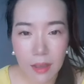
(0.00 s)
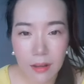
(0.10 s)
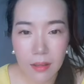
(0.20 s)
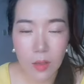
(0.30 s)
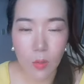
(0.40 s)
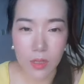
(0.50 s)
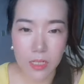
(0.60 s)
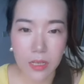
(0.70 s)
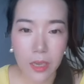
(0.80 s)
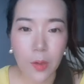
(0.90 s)
当然了，网
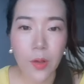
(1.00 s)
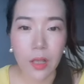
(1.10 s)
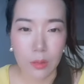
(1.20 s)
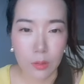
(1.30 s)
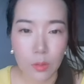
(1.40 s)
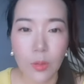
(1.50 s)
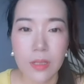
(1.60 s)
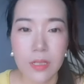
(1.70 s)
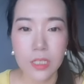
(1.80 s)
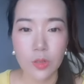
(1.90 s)
上也有很
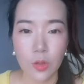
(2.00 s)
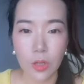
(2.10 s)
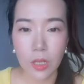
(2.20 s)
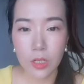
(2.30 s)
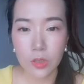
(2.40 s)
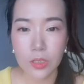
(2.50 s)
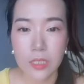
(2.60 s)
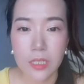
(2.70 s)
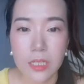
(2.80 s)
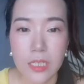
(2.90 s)
多的这种，就
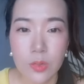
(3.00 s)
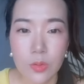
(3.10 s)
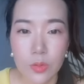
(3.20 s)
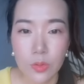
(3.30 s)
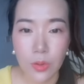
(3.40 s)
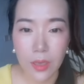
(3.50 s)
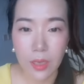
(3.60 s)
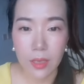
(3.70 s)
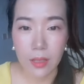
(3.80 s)
是可以去。